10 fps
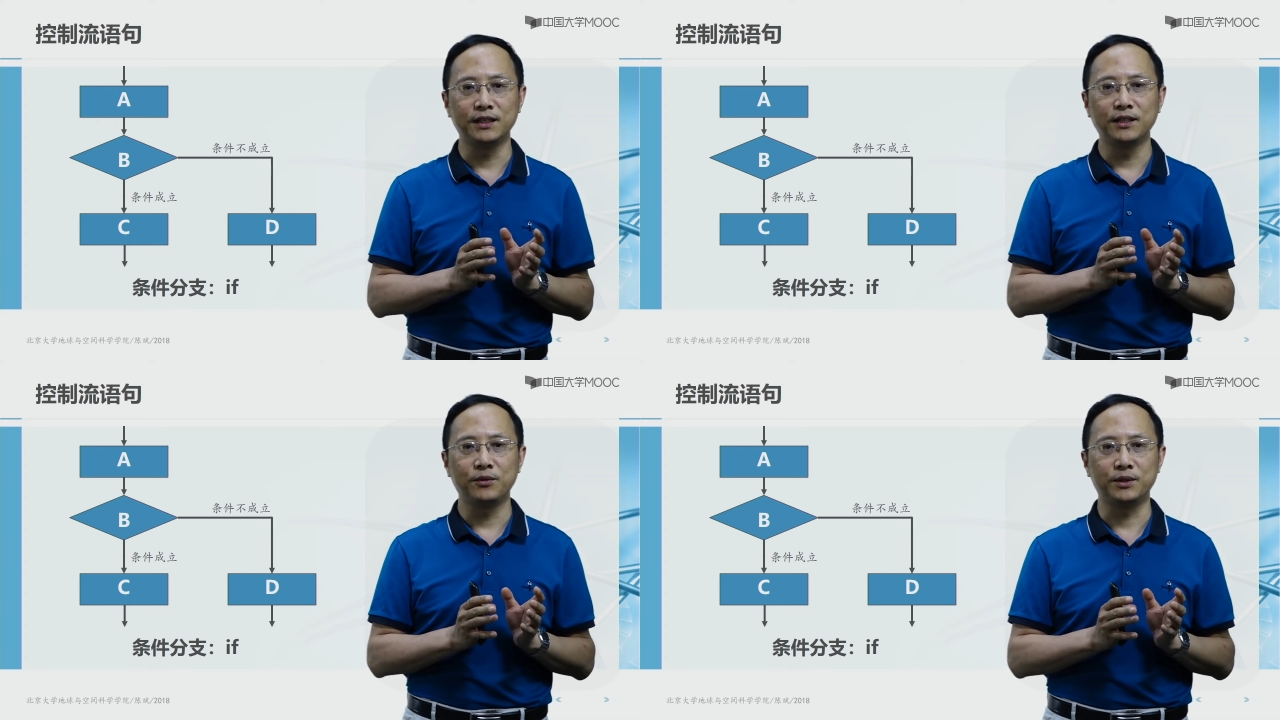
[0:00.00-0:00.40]

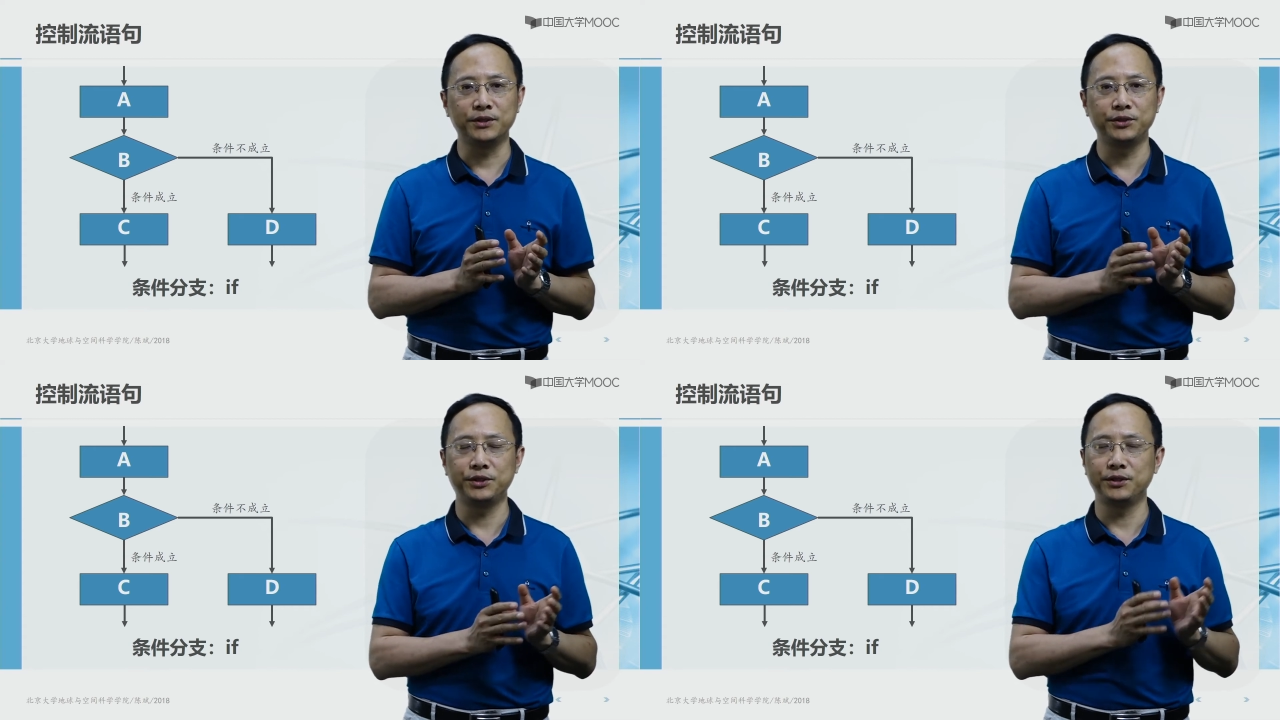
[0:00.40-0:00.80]
我就
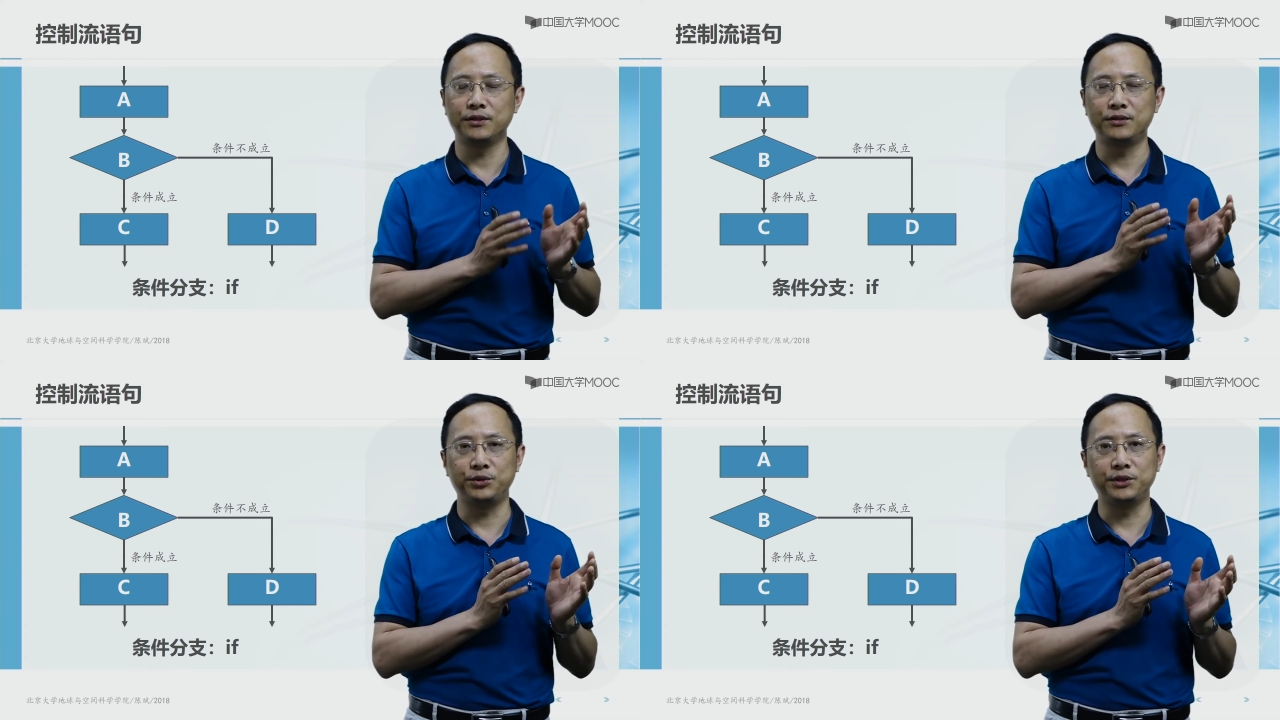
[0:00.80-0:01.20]
是
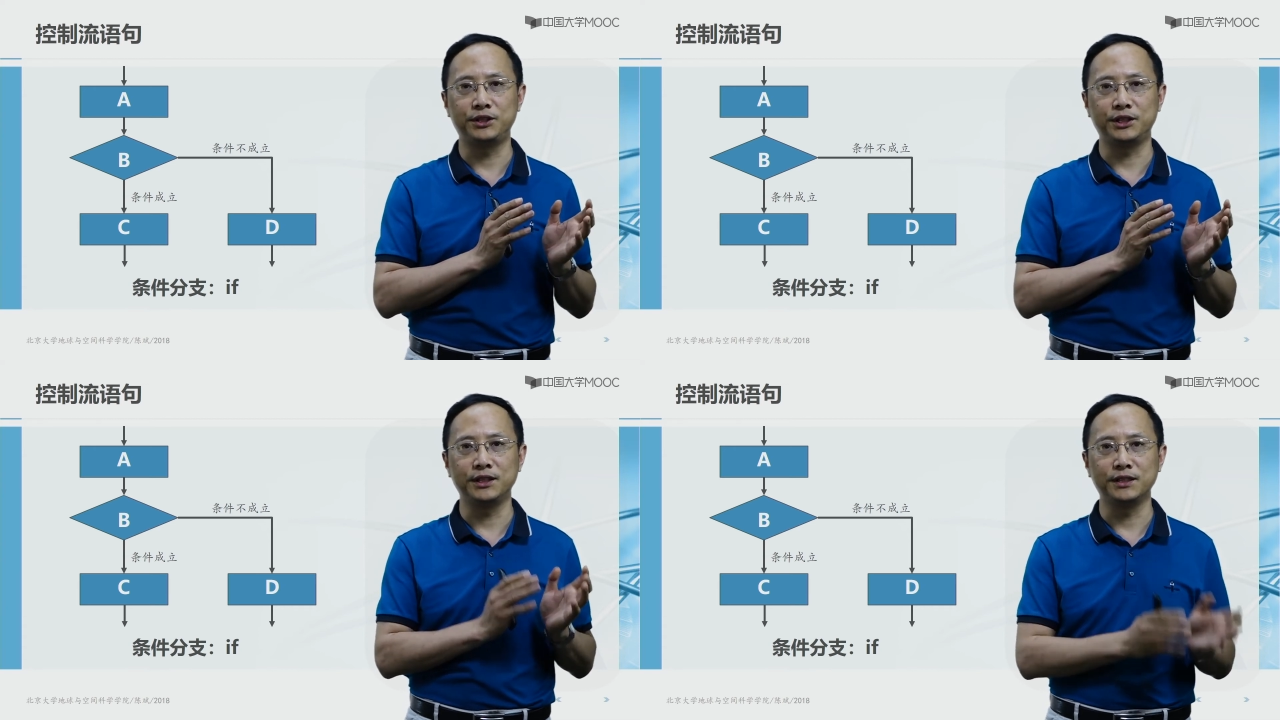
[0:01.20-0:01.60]
执
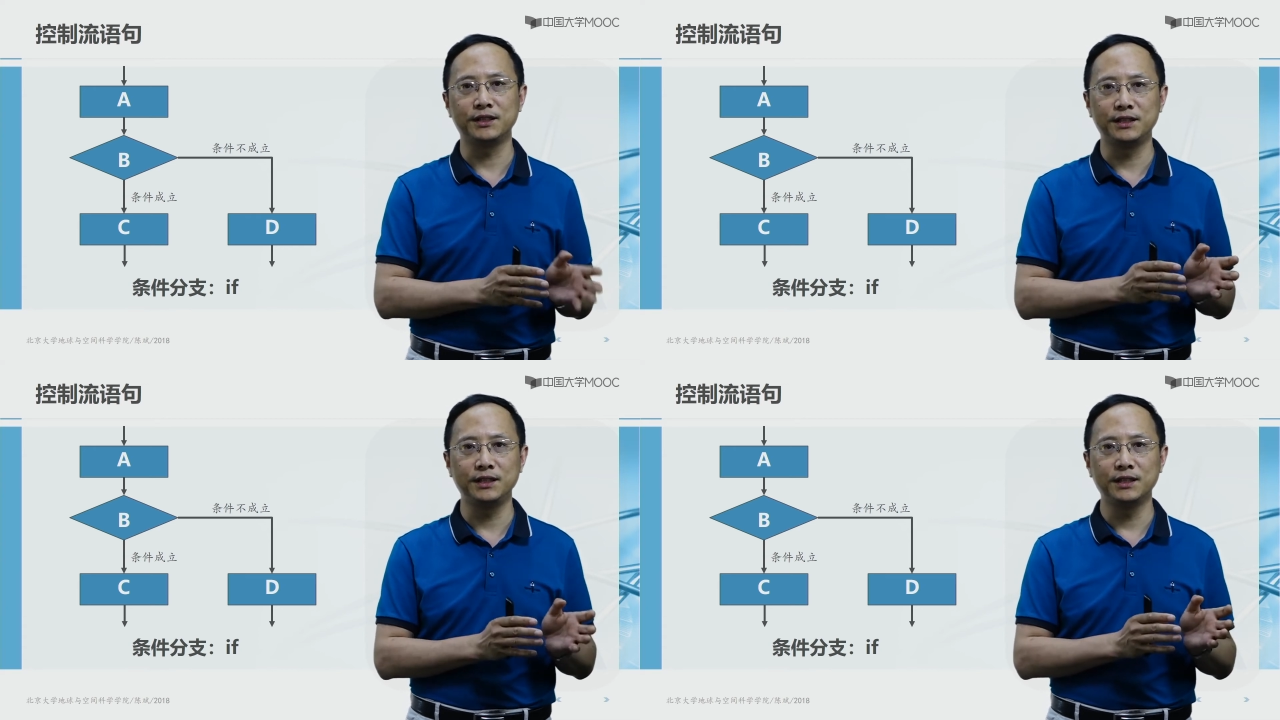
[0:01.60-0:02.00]
执行
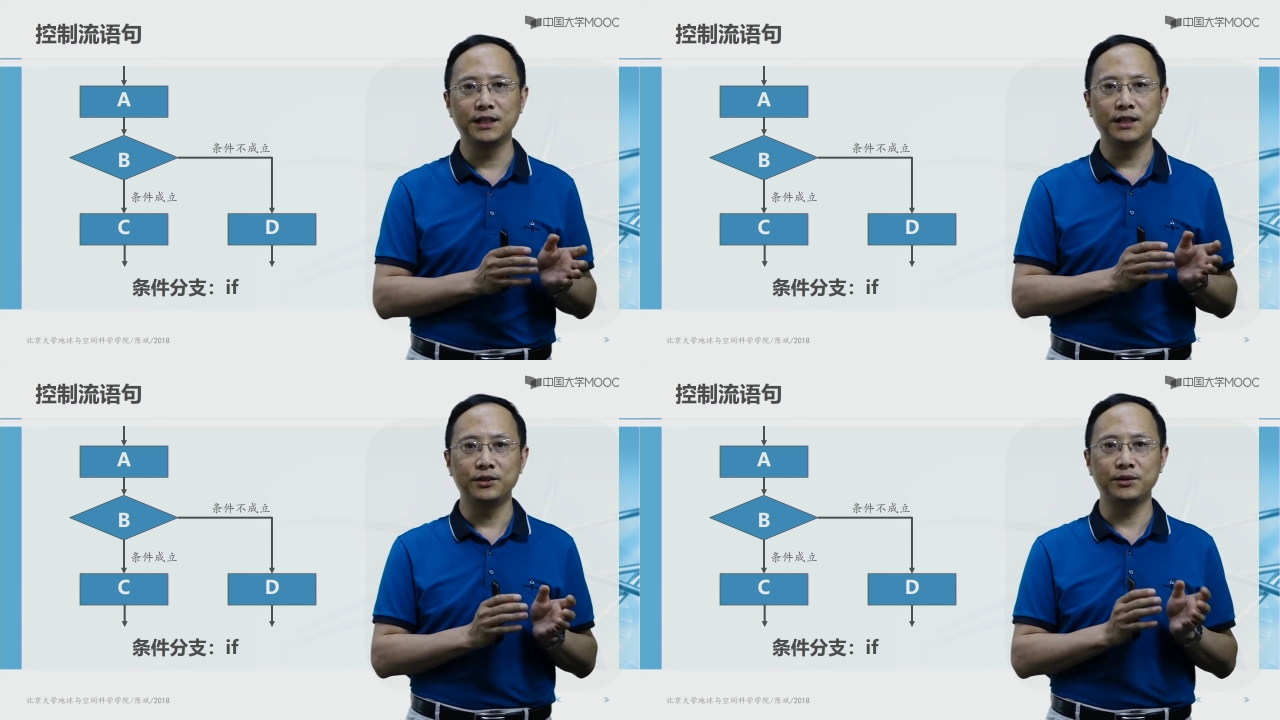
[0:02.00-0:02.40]
C；
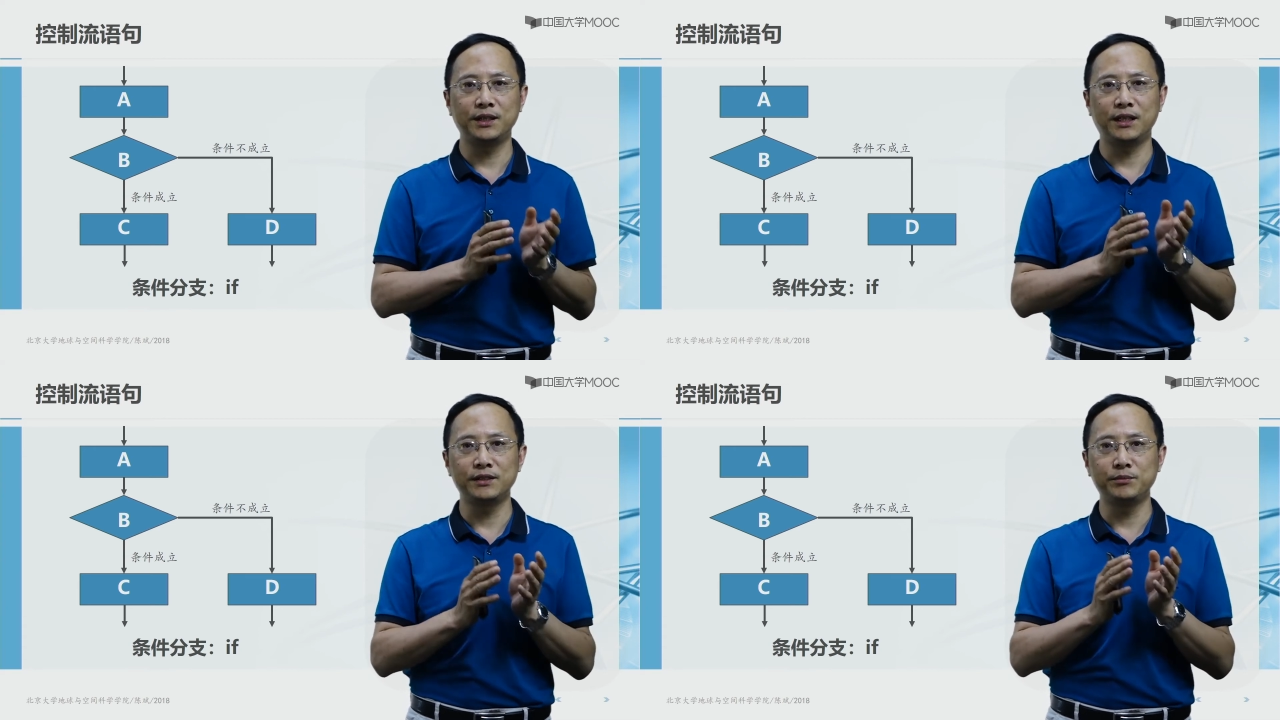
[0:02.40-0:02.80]
如果
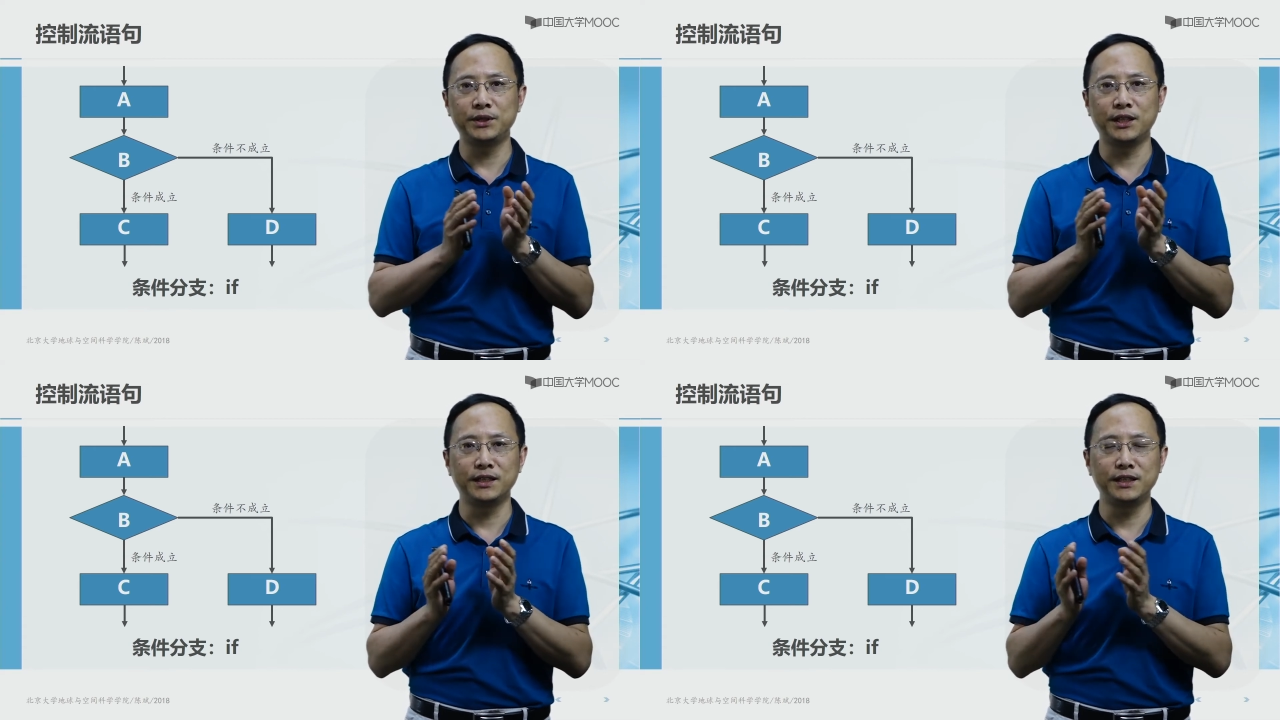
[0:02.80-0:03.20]
条件不
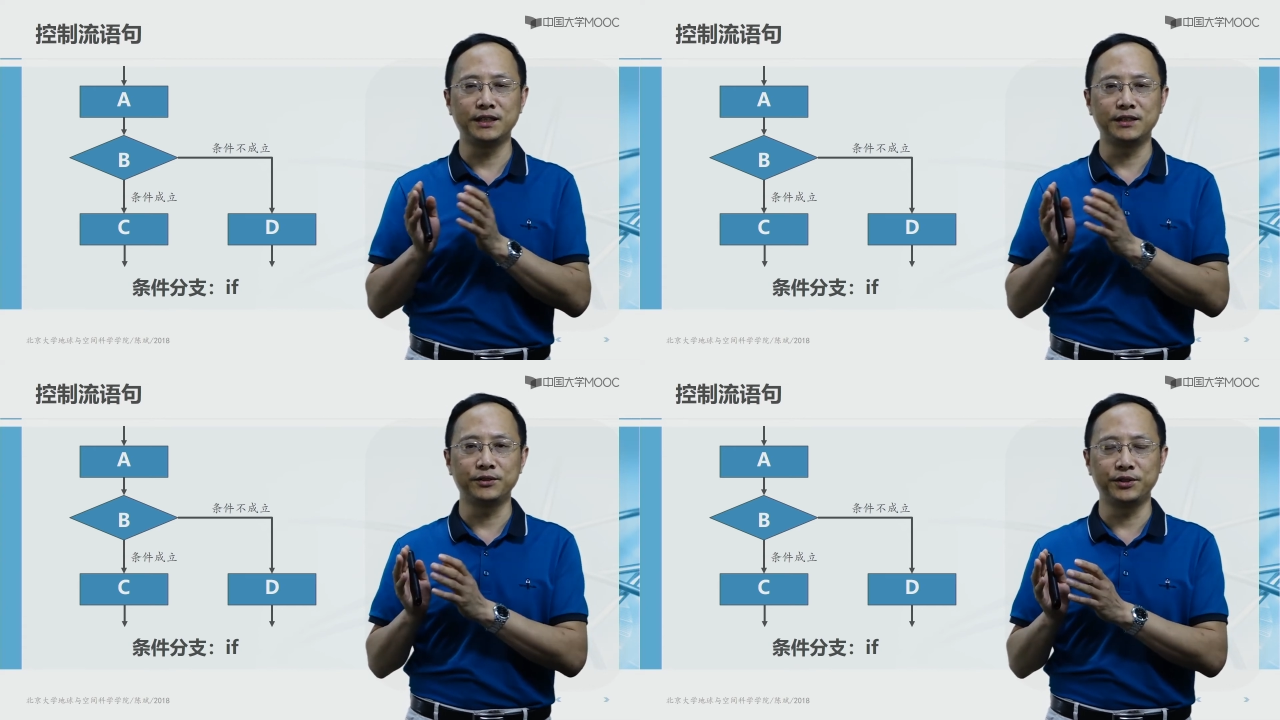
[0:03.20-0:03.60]
成立，
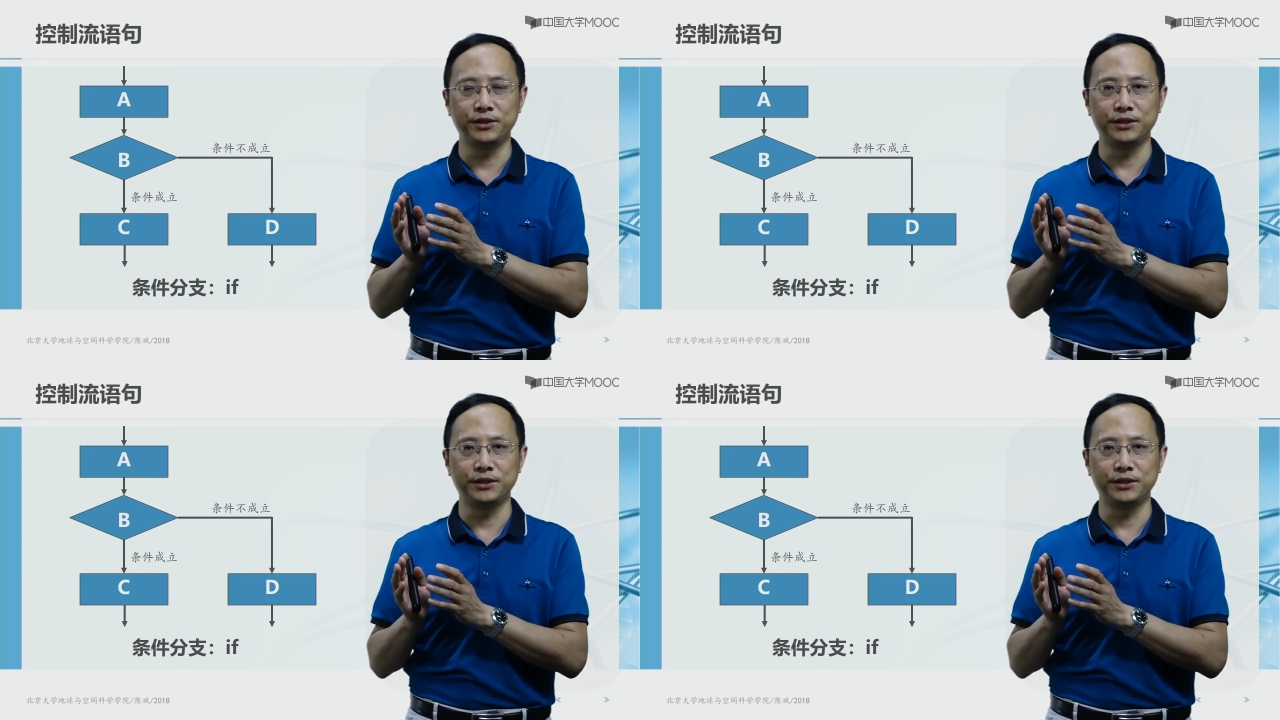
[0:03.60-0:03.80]
就是